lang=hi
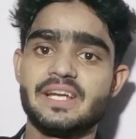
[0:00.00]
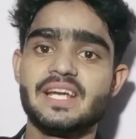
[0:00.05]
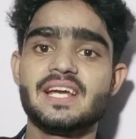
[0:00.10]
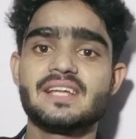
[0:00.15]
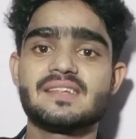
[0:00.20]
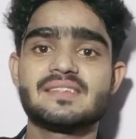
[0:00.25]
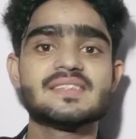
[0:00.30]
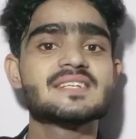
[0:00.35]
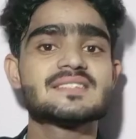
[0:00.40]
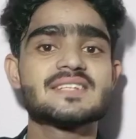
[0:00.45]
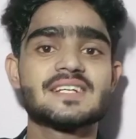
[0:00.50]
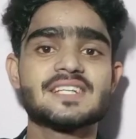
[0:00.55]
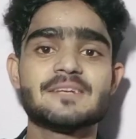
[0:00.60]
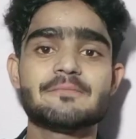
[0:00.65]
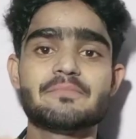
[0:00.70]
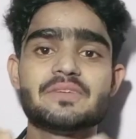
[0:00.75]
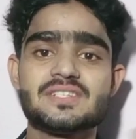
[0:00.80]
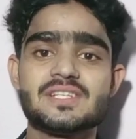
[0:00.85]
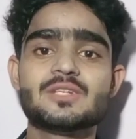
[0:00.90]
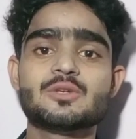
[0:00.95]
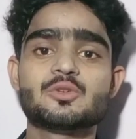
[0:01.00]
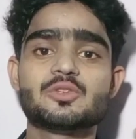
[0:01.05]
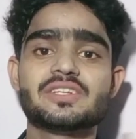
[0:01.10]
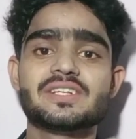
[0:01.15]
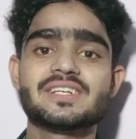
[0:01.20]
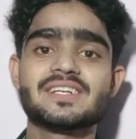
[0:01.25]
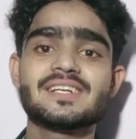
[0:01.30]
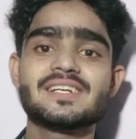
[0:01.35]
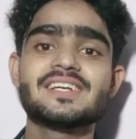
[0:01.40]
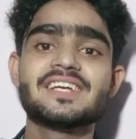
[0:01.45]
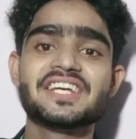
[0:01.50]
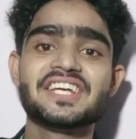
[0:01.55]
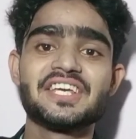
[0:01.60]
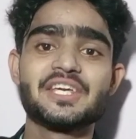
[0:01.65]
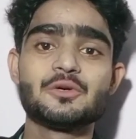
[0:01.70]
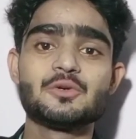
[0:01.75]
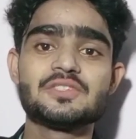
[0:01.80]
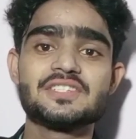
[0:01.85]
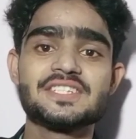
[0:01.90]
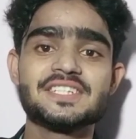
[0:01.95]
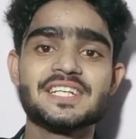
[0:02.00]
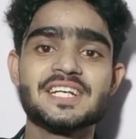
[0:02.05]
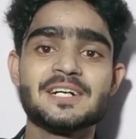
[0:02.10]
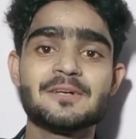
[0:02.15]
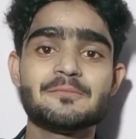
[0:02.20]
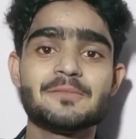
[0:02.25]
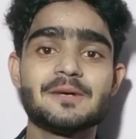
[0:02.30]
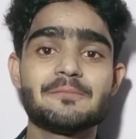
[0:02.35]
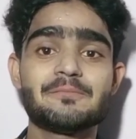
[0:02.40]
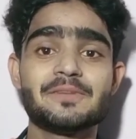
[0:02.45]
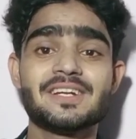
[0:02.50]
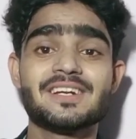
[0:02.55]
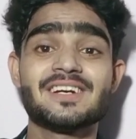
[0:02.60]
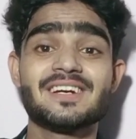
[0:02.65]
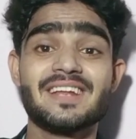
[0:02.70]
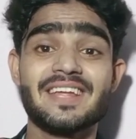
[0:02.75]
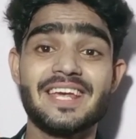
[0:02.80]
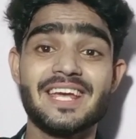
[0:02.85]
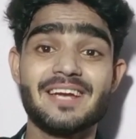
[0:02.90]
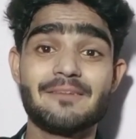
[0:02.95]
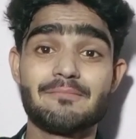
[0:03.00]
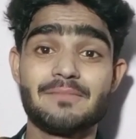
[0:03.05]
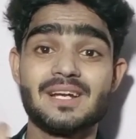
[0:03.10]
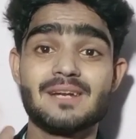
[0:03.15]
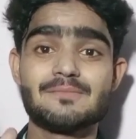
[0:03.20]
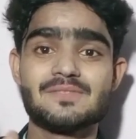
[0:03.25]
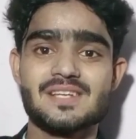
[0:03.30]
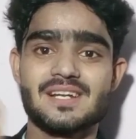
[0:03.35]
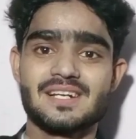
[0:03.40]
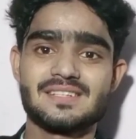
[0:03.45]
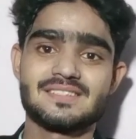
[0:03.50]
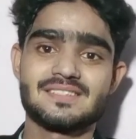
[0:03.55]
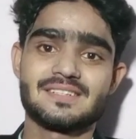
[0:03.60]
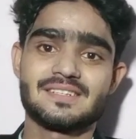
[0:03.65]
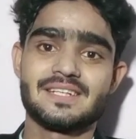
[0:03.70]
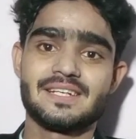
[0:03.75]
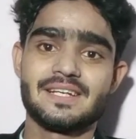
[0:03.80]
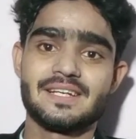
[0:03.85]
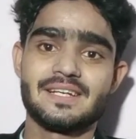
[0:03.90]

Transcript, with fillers: में इतनी ज़्यादा बिजली होती है कि उससे हम अपने घर एक बल्ब जला सकते